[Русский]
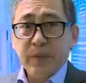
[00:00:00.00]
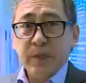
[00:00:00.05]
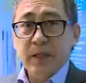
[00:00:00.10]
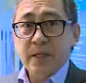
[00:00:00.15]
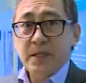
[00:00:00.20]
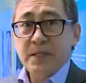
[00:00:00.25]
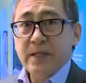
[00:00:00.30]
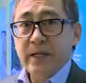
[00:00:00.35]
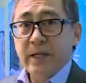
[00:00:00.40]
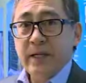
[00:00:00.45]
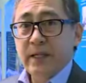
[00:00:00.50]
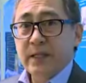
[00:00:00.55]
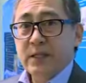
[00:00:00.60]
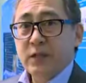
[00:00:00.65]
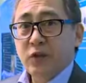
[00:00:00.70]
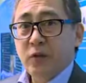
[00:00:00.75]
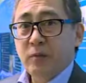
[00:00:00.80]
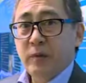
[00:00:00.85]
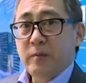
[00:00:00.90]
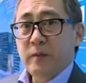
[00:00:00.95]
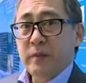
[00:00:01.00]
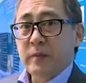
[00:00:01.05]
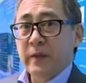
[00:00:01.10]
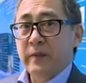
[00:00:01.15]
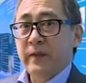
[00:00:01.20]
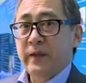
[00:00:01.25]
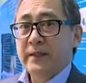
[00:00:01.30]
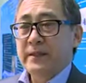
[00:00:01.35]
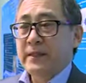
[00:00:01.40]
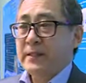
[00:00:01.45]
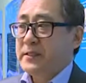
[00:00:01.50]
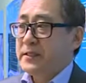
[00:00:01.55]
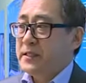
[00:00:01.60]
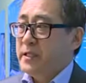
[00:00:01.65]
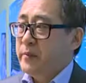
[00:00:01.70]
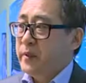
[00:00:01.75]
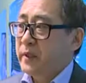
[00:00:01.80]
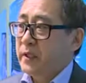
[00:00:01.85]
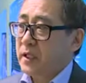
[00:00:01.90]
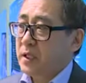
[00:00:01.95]
пригласили, чтобы мы провели здесь
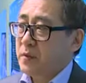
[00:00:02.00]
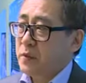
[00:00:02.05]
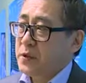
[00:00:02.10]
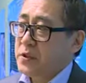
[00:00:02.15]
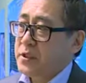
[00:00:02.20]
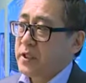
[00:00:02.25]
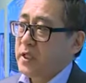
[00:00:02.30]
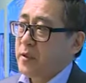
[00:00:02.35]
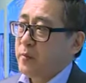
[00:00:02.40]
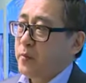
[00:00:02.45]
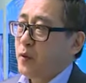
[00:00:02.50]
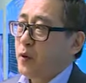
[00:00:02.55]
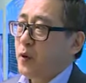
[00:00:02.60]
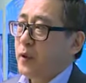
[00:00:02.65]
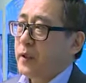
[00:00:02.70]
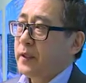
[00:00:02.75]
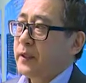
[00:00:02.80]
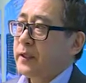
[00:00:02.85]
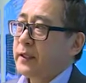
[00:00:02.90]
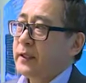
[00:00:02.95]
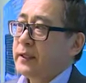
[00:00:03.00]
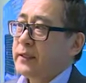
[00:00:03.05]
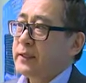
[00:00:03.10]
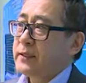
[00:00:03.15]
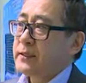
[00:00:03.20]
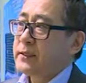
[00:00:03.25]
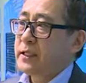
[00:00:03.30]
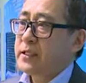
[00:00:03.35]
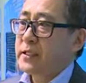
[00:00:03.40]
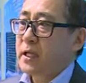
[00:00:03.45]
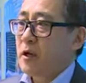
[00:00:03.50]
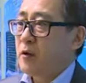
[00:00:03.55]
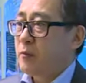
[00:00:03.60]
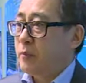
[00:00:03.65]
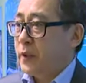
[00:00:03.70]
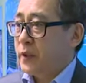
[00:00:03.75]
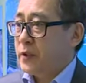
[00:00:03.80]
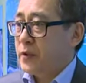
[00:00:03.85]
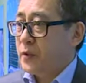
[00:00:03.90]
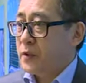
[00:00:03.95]
семинар обучения по
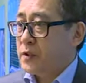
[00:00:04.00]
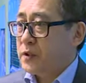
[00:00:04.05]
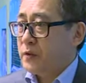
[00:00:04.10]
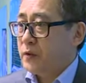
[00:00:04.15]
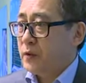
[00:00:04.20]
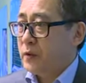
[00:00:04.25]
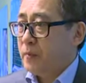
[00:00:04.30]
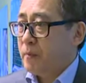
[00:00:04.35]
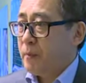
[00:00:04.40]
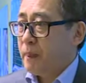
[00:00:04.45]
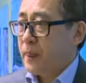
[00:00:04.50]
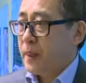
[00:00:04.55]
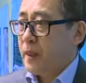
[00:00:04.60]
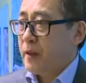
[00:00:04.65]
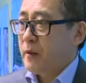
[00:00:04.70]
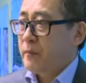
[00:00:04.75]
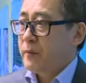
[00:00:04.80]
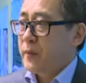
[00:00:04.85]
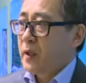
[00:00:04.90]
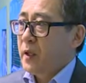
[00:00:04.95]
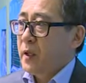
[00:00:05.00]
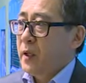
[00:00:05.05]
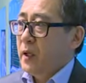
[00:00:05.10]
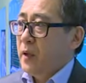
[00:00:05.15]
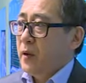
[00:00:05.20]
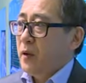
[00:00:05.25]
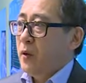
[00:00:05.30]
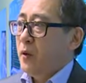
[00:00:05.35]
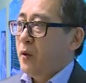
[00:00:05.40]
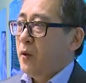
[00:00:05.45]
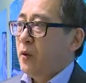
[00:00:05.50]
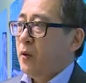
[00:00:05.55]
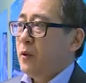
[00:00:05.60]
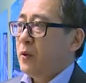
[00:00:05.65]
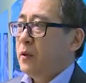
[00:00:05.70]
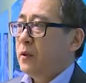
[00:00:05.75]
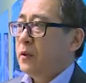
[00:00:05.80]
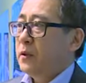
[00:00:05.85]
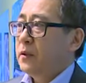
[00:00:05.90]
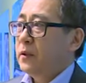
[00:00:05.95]
социальному партнерству,
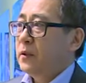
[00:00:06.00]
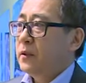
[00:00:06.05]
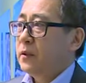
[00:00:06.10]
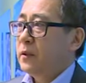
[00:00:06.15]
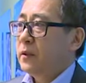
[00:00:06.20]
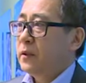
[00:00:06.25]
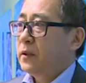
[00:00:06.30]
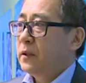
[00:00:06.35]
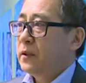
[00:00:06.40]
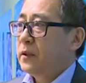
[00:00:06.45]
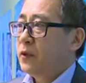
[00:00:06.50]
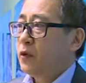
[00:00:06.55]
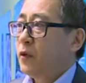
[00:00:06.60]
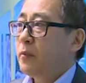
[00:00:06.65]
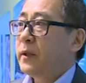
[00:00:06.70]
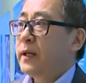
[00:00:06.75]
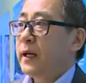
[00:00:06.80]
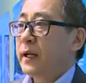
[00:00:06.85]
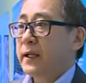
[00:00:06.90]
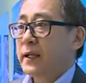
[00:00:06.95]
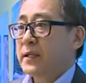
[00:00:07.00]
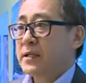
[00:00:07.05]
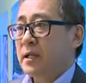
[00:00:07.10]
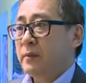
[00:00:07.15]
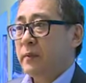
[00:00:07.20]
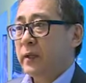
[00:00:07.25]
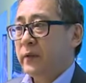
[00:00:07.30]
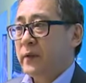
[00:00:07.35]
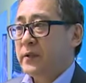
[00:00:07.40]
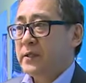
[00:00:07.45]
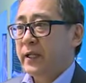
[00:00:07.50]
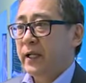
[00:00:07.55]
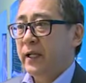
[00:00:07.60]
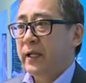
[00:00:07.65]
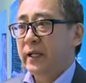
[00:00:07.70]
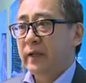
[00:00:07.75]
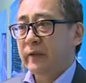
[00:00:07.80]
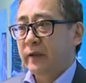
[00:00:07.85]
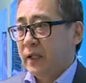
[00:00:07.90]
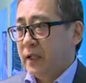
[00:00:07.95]
о том, как разрабатываются
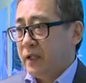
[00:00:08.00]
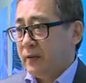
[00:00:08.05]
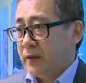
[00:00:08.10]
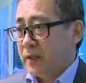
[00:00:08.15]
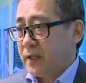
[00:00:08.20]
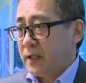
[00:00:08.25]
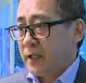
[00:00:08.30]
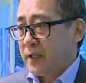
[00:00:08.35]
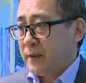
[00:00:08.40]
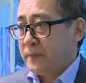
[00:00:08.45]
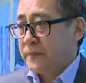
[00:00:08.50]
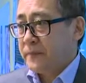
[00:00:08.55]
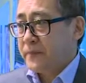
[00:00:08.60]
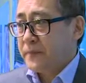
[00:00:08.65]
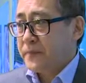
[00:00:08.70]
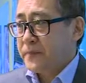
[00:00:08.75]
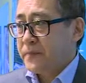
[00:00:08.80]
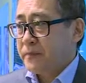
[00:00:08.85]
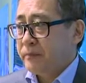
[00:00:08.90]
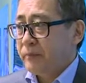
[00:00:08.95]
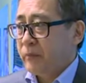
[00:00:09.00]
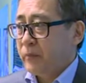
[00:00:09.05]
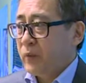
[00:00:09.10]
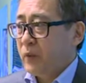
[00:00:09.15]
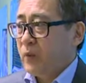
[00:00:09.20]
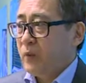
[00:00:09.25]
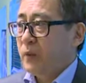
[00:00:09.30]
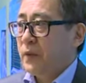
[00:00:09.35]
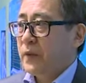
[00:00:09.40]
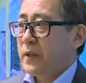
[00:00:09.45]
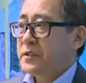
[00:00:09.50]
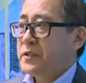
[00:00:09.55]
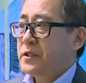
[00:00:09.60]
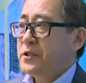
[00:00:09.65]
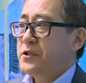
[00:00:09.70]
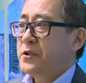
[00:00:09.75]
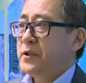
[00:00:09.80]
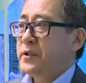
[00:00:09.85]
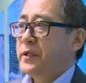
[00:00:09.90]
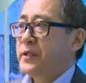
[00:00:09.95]
коллективные договора. У
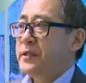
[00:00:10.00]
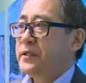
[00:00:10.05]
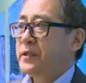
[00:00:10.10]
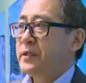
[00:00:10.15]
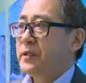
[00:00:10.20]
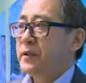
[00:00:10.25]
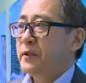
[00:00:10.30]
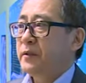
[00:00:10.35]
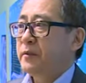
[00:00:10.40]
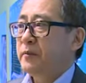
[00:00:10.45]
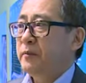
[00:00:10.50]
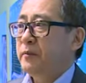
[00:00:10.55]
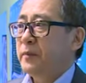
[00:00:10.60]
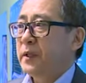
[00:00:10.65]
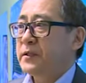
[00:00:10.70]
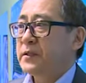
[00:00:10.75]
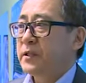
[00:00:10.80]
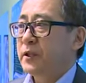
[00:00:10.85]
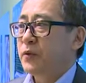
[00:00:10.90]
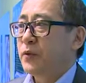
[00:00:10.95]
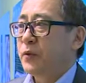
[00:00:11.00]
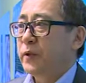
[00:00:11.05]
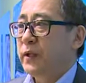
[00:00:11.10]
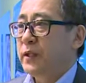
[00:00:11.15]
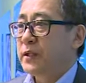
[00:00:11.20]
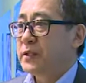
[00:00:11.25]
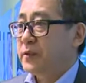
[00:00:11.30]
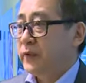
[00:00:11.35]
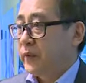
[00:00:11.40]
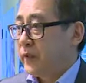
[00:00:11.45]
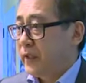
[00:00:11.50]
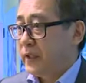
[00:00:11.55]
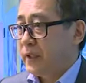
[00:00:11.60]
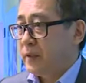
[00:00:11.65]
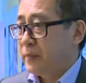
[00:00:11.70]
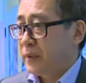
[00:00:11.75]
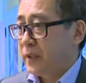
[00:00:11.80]
нас еще есть масса других своих